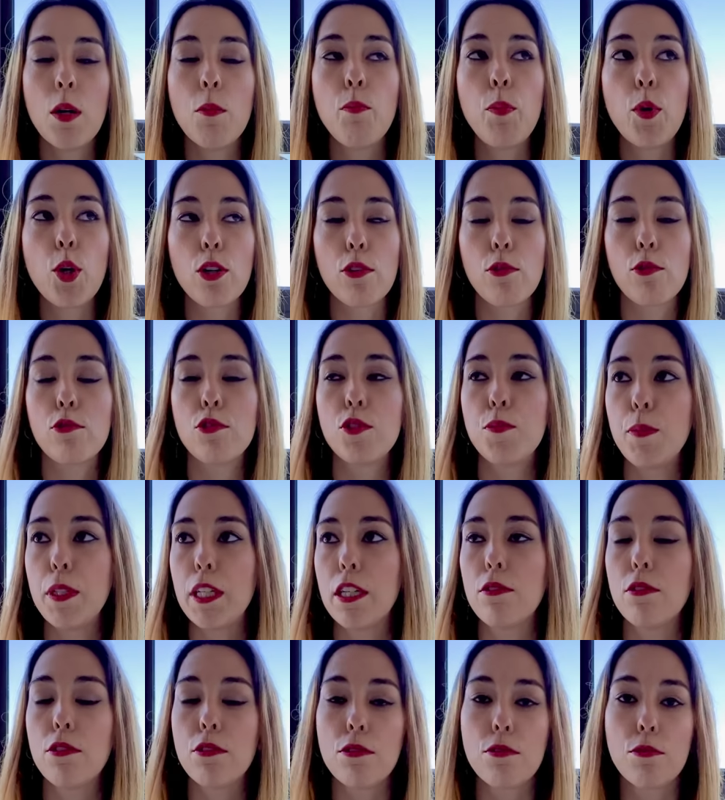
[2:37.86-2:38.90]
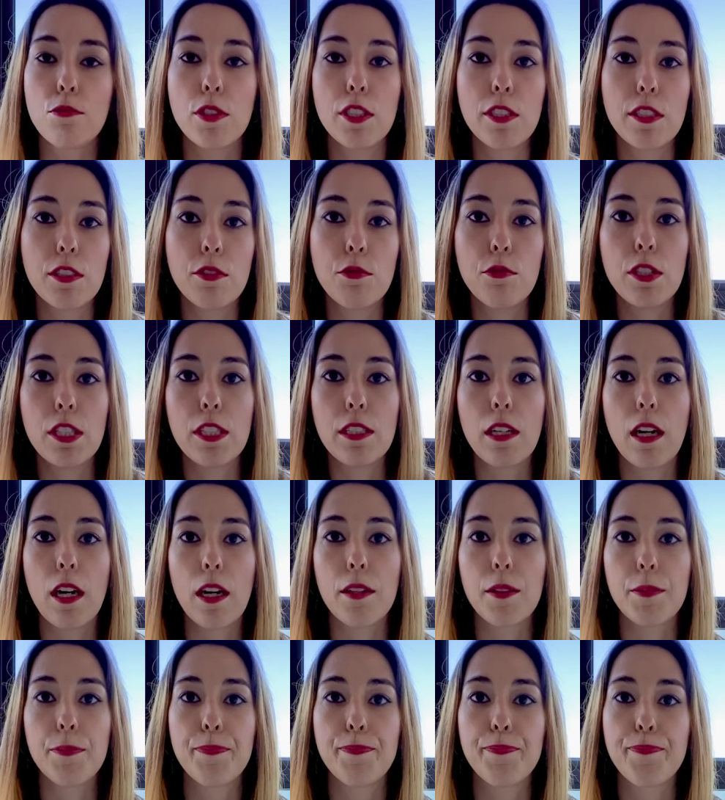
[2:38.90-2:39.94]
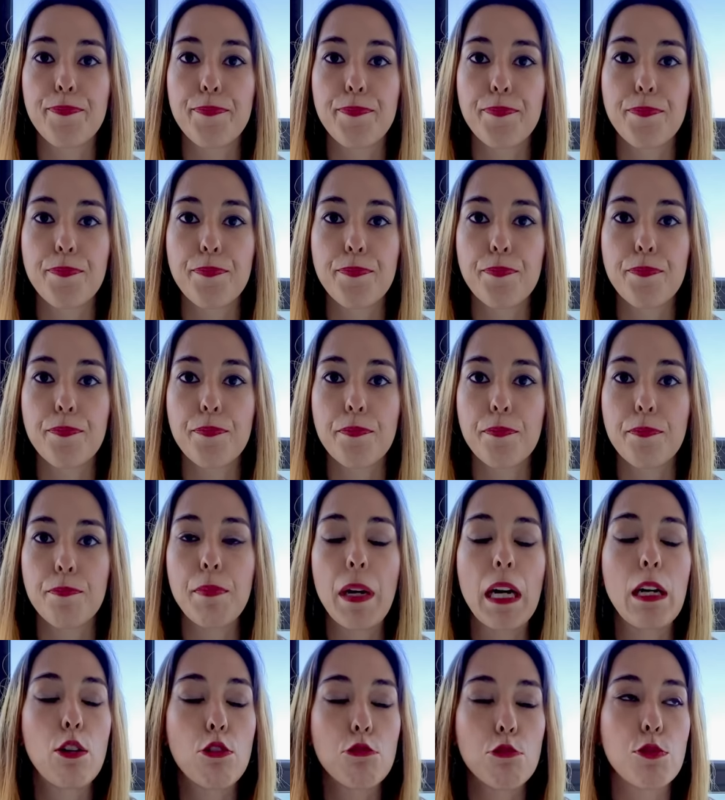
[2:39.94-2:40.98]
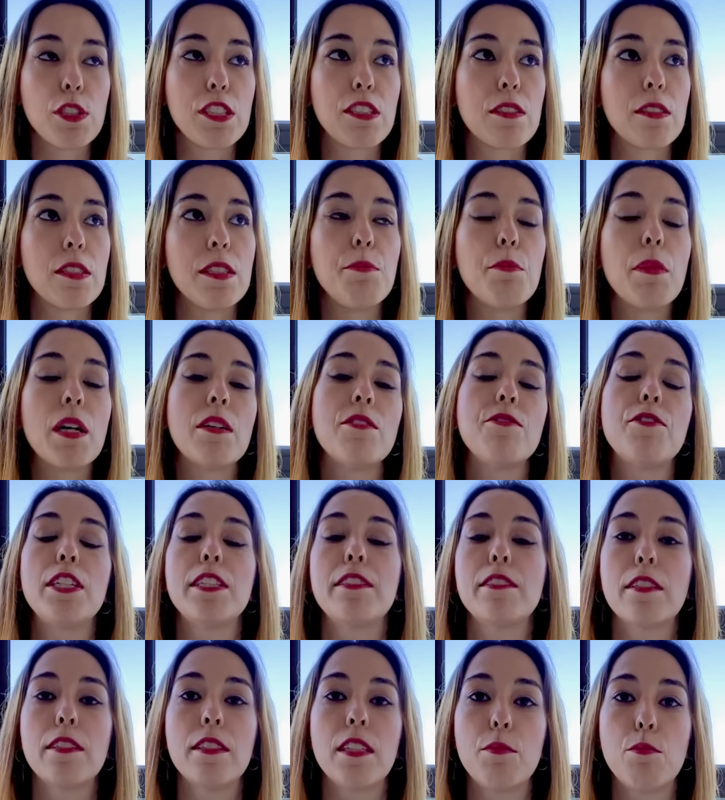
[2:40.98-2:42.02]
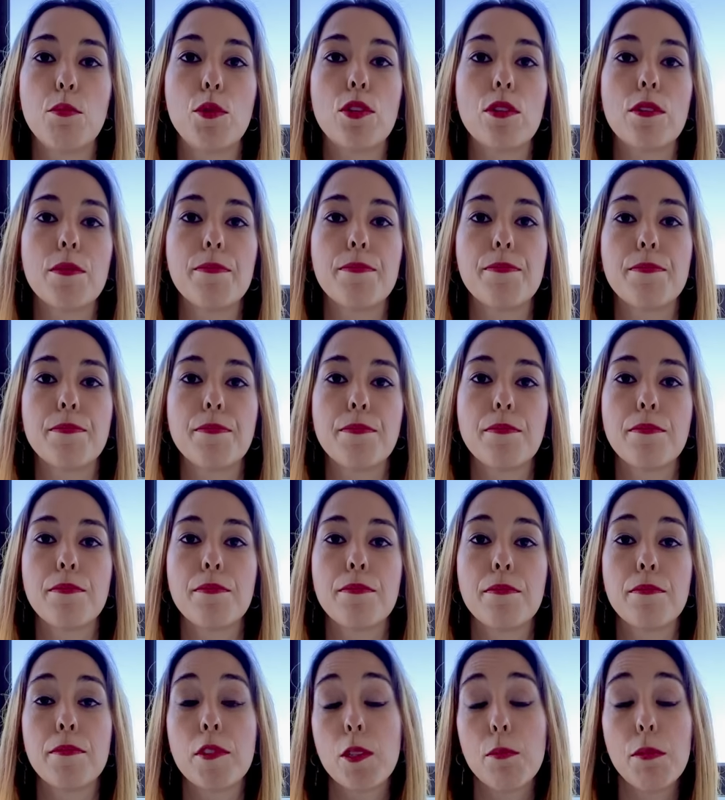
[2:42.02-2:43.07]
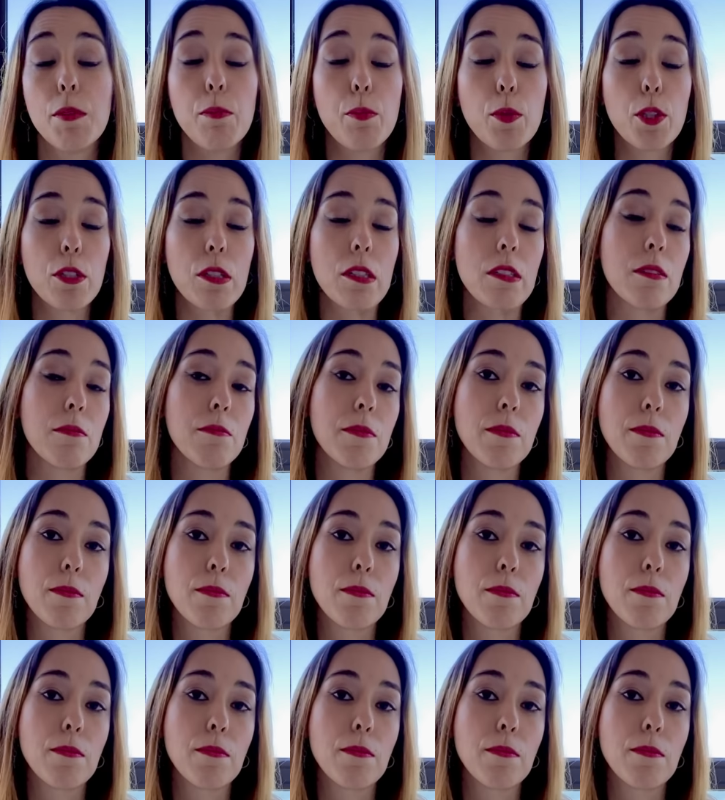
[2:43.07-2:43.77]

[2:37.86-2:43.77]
Por tus miedos, tu inseguridad, baja autoestima, falta de amor. No me importa.